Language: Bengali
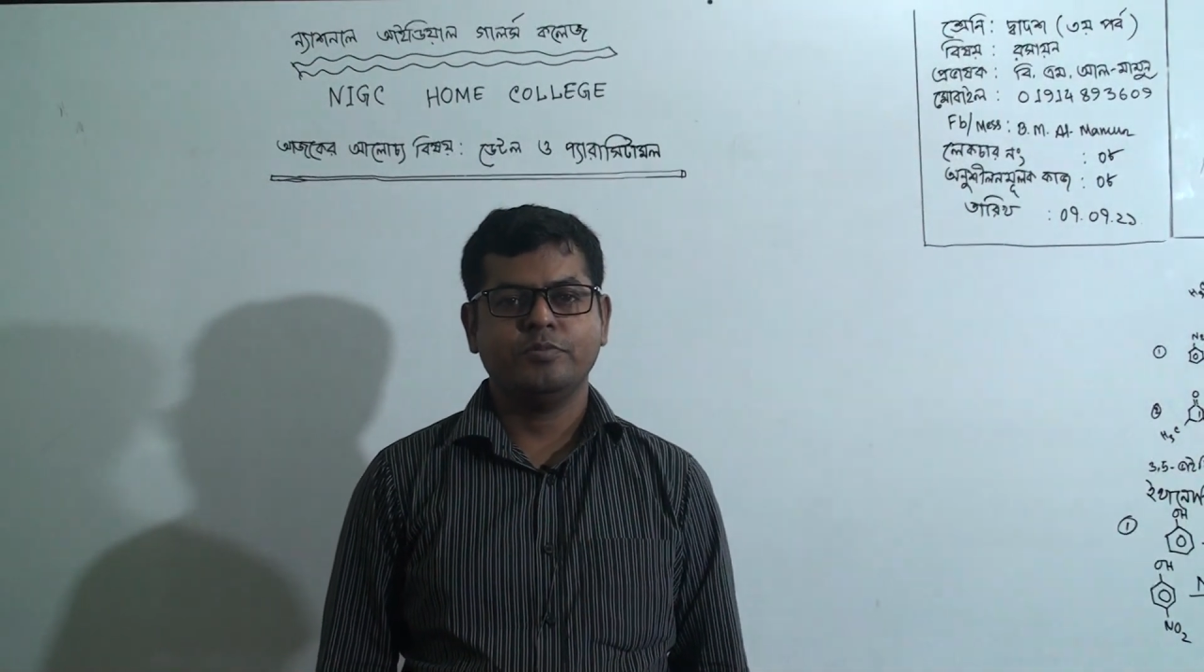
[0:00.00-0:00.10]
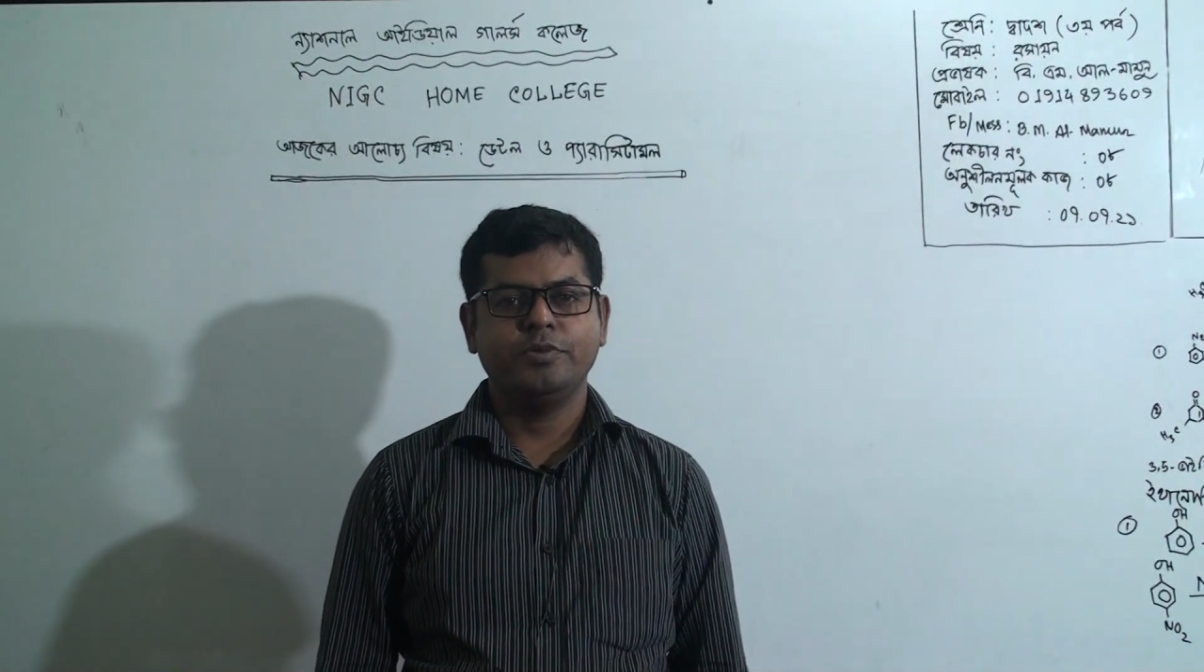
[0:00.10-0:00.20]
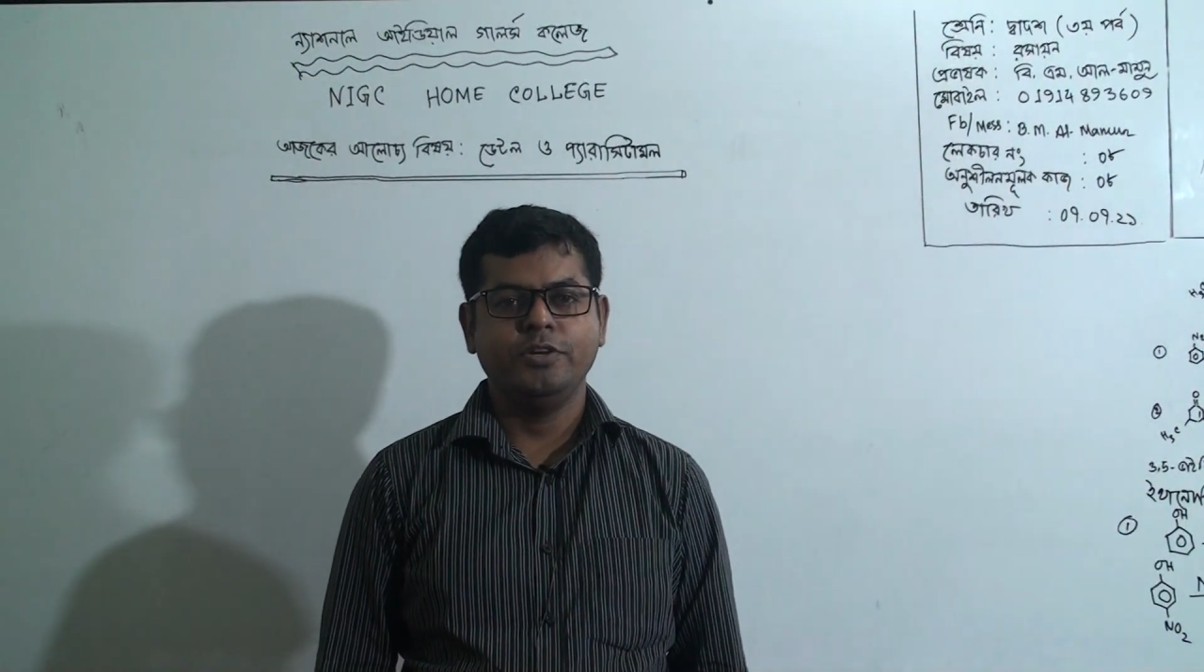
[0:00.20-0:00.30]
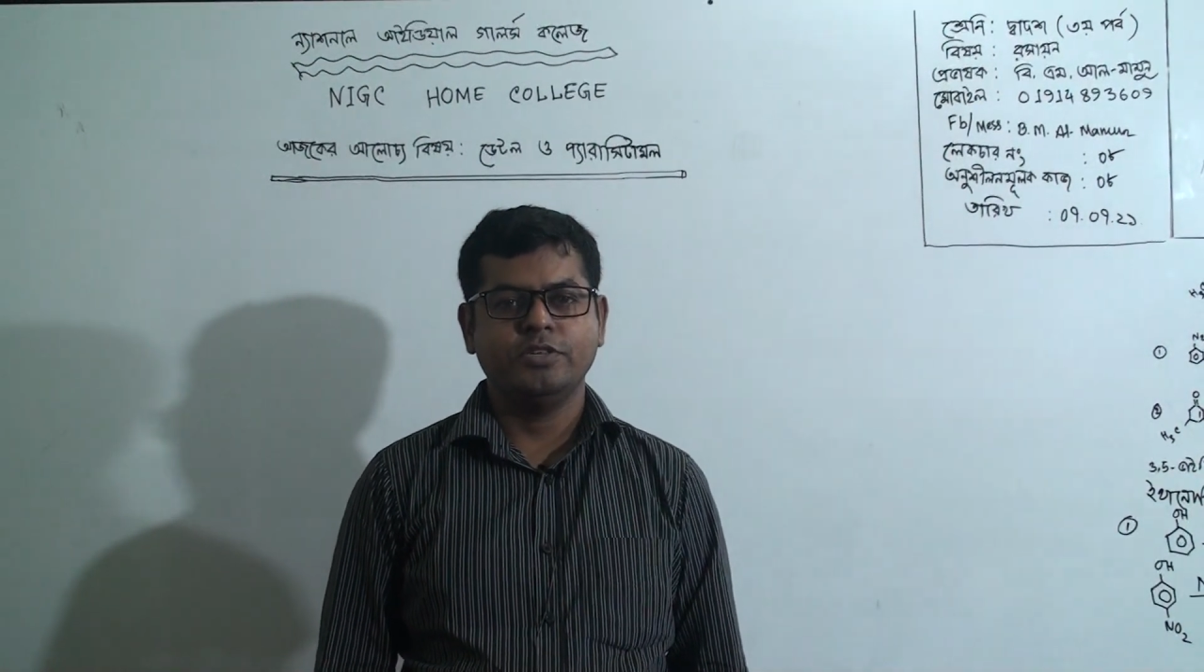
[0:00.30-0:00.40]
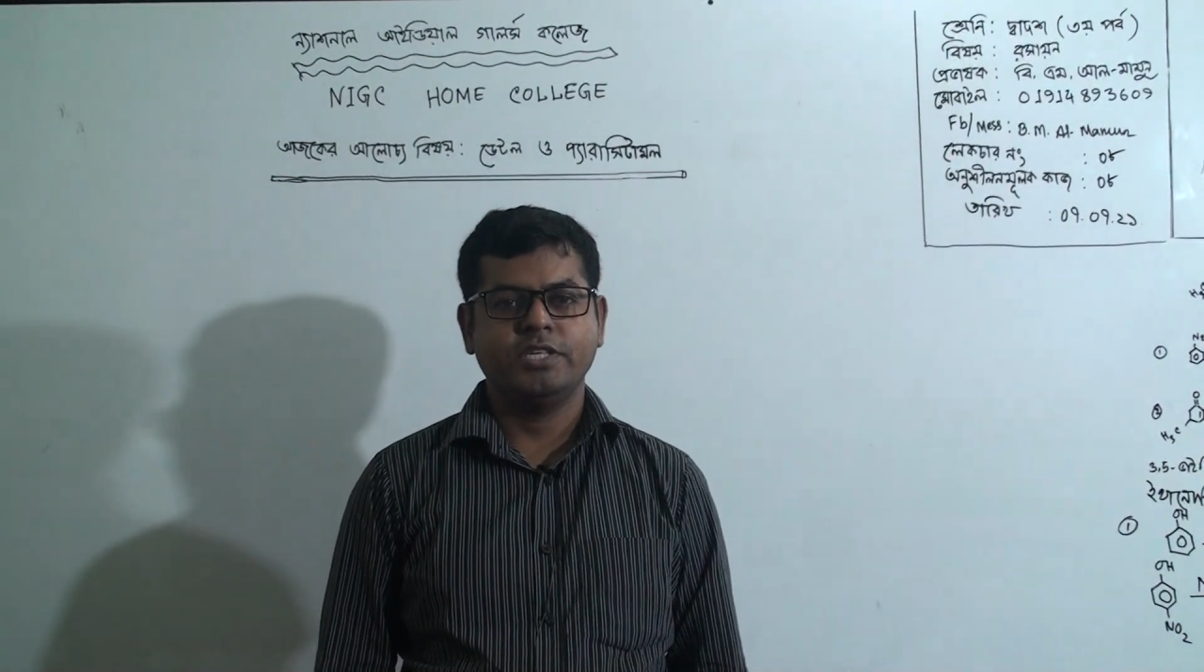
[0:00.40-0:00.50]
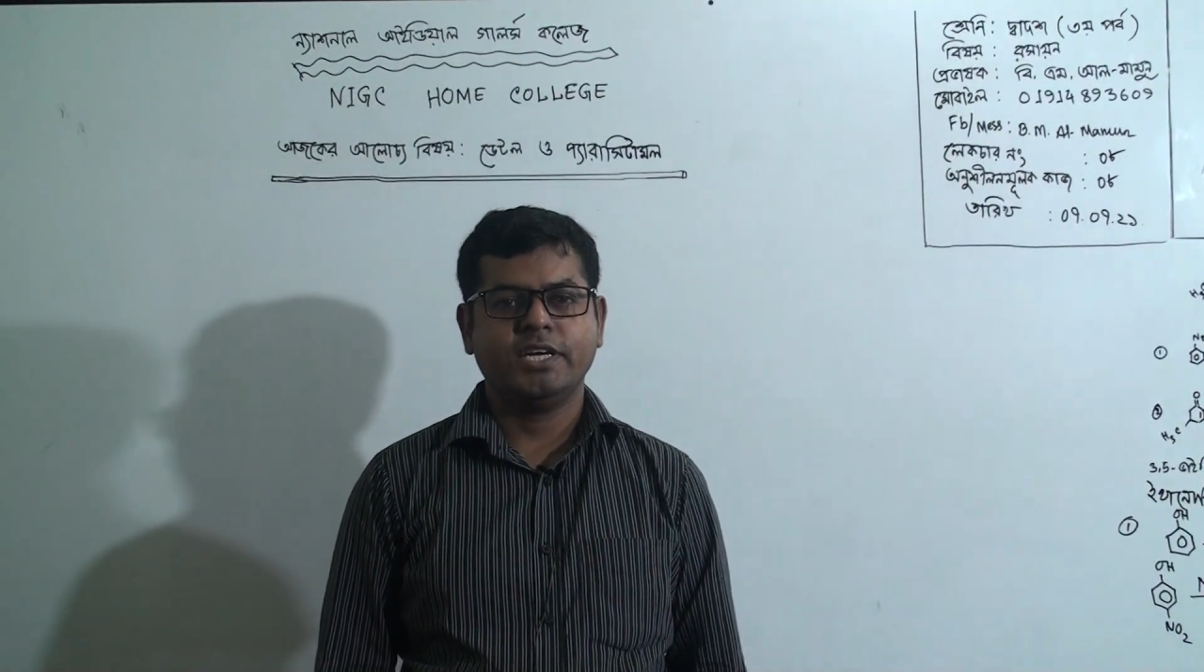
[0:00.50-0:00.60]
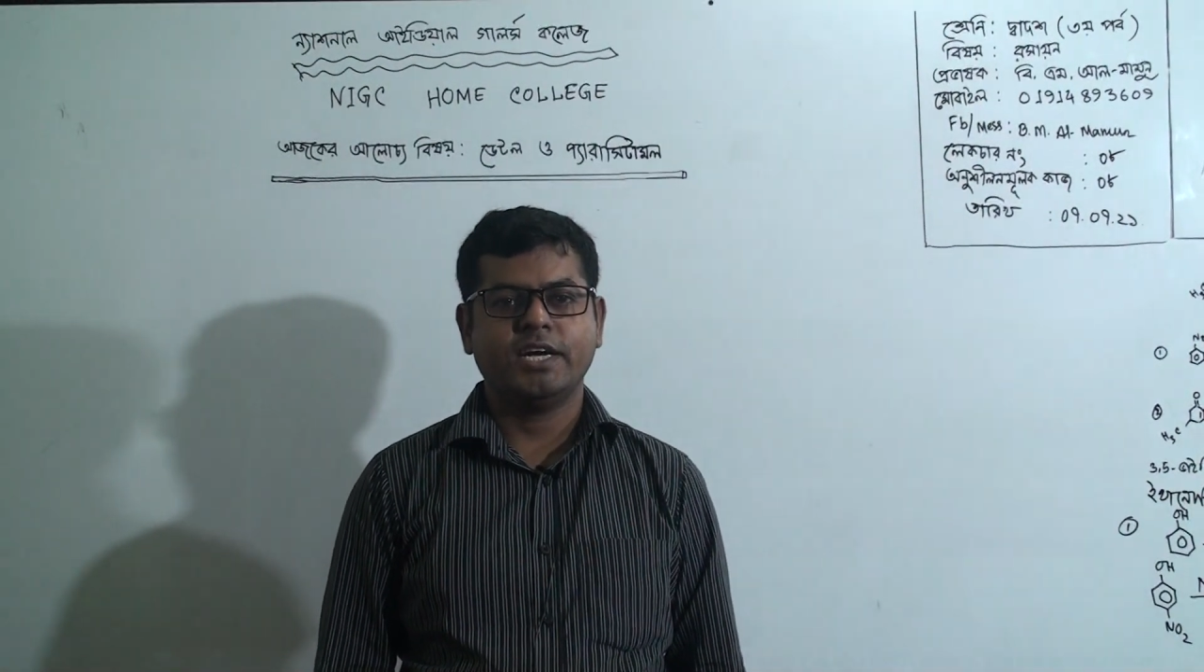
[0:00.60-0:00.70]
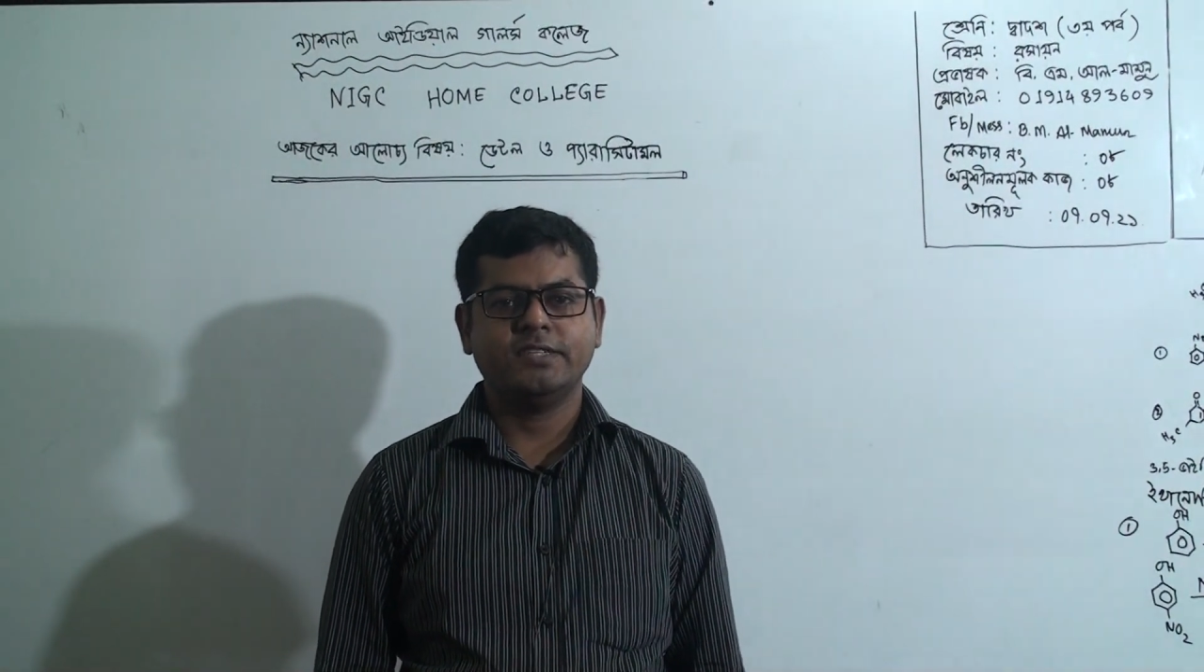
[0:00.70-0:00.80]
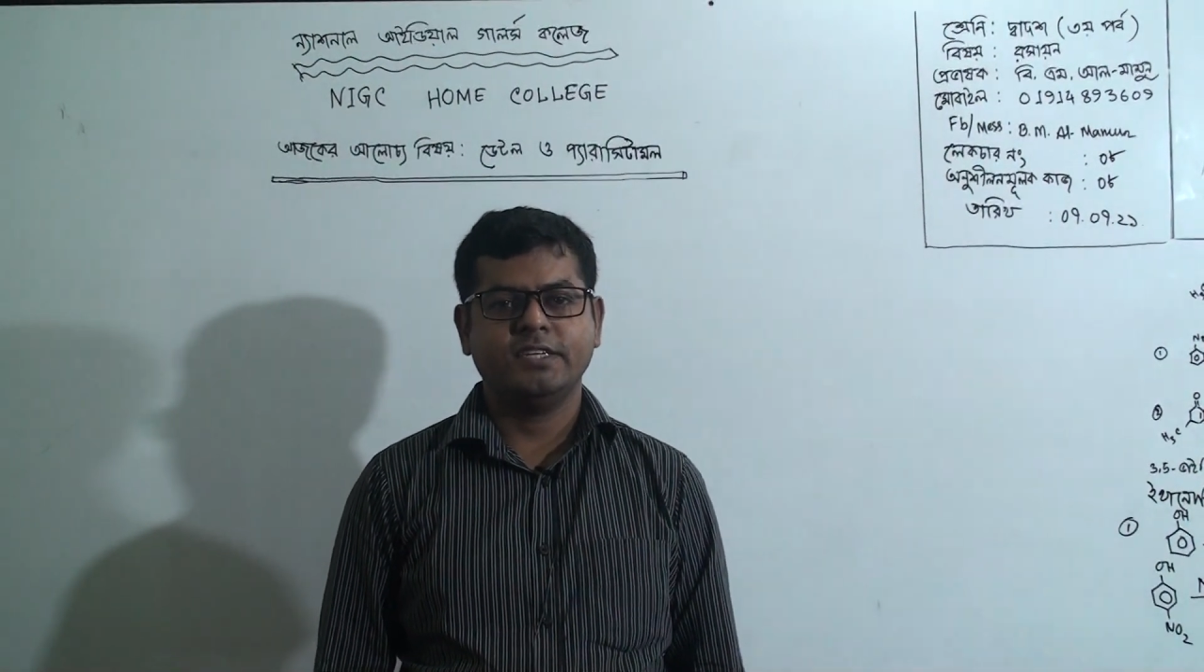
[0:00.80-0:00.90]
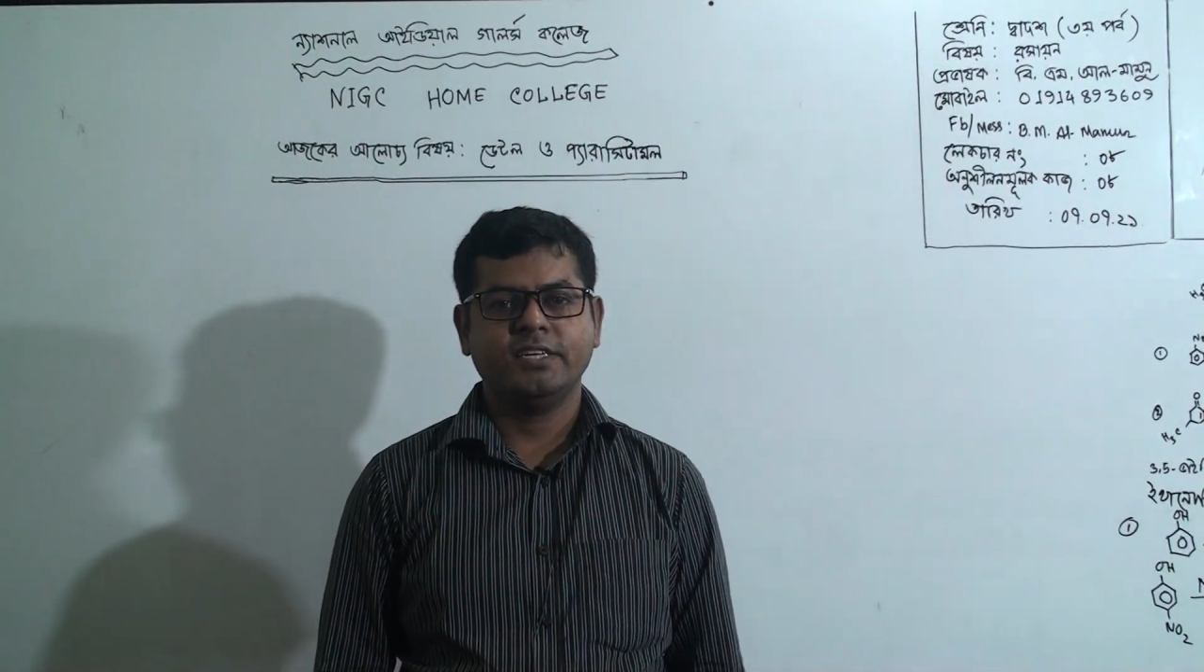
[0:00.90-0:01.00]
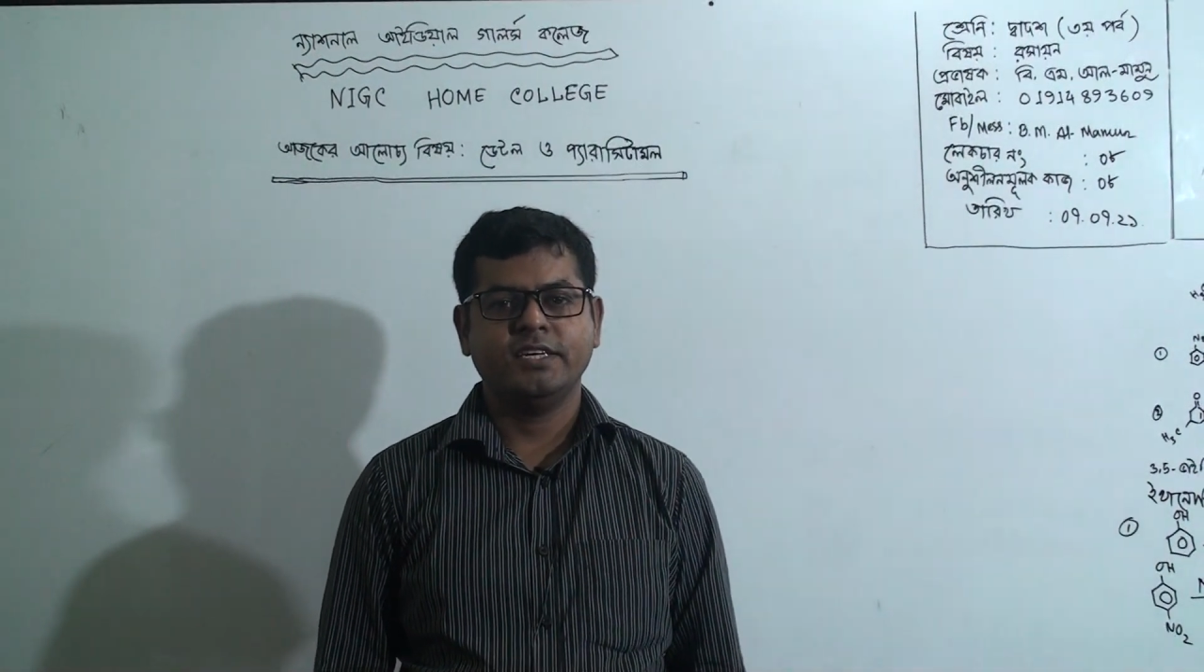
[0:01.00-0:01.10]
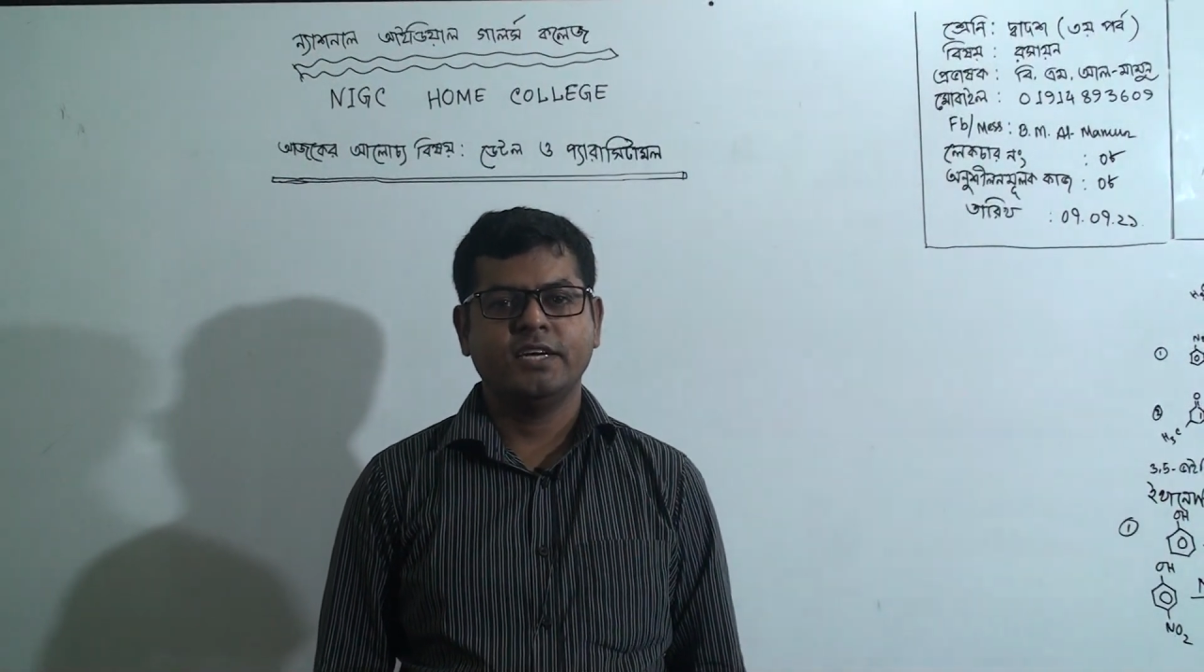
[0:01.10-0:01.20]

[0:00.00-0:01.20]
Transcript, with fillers: প্রিয় শিক্ষার্থী